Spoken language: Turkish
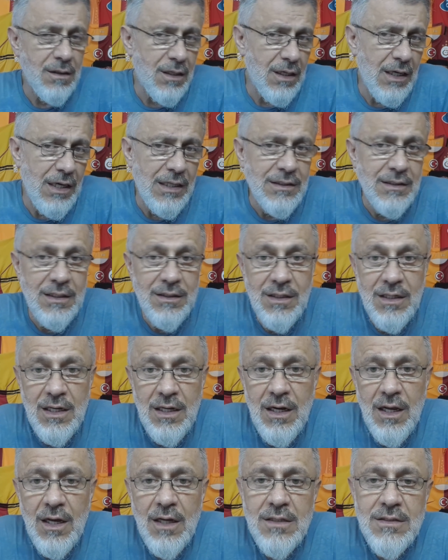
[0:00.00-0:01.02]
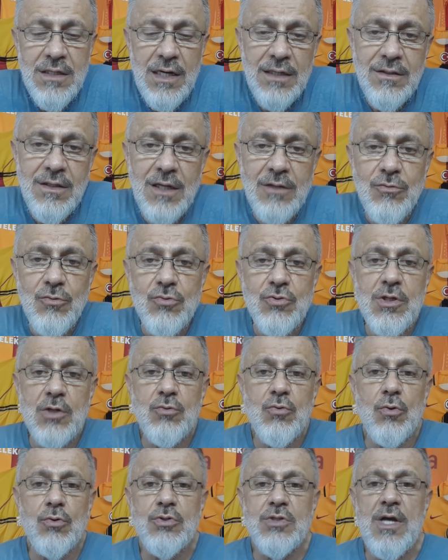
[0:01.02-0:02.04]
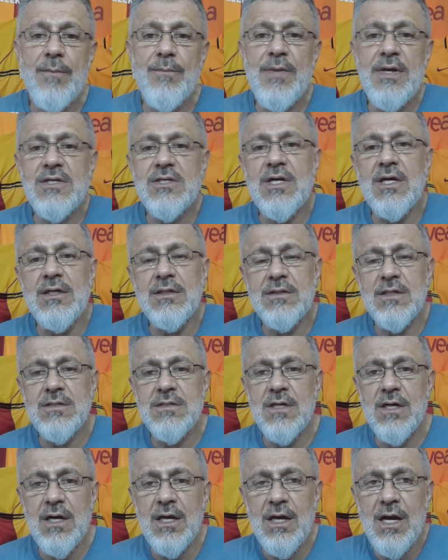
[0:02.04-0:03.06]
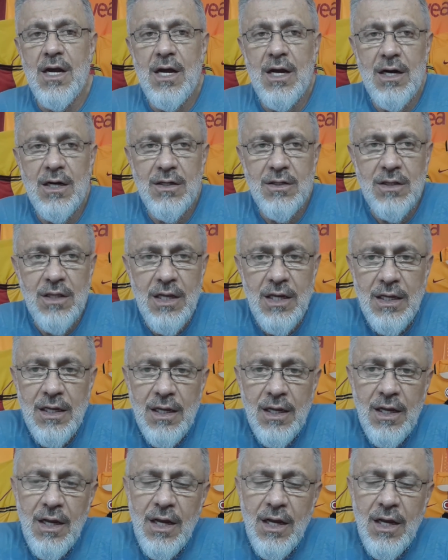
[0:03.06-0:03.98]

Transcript: Genelde değil zaten %95 Galatasaray ağırlıklı.